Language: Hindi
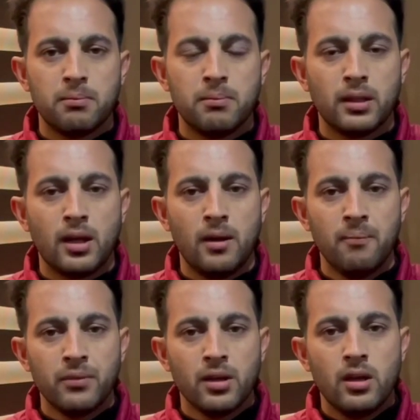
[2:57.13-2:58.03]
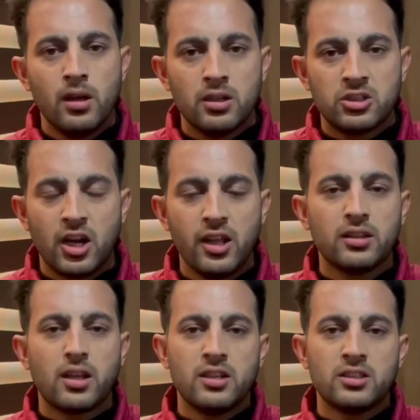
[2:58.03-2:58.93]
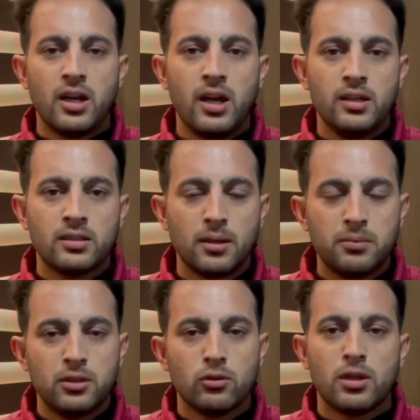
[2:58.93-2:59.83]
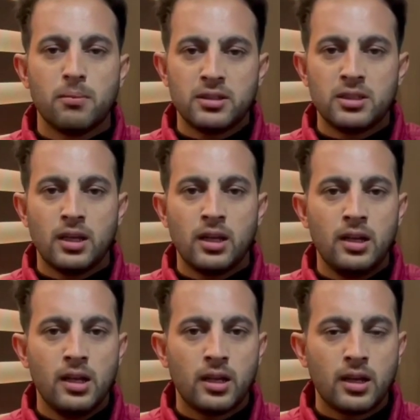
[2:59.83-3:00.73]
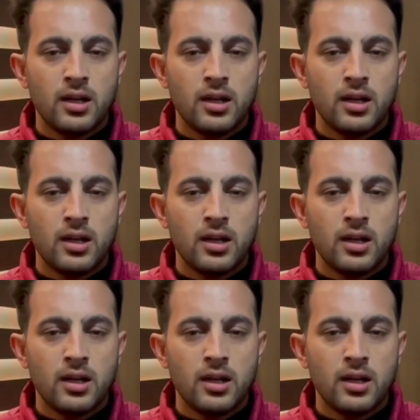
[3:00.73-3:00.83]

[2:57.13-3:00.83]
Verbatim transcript: बंदा षड्यंत्र रचता है इस सब चीजों से बचने के लिए लेकिन